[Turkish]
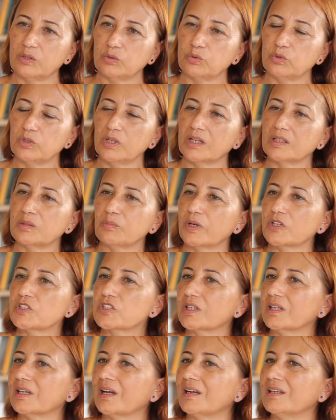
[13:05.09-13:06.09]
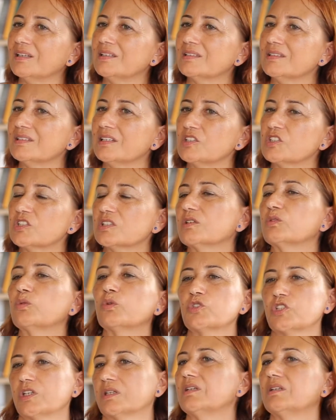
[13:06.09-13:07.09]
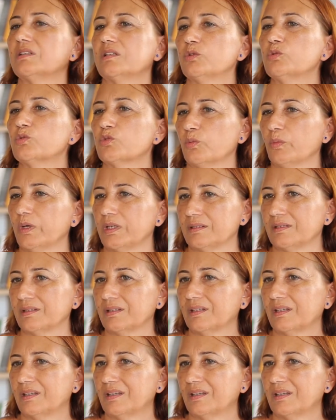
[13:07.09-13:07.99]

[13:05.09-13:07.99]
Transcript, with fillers: Dünyanın başka yerlerinde işler o şekilde yürümedi.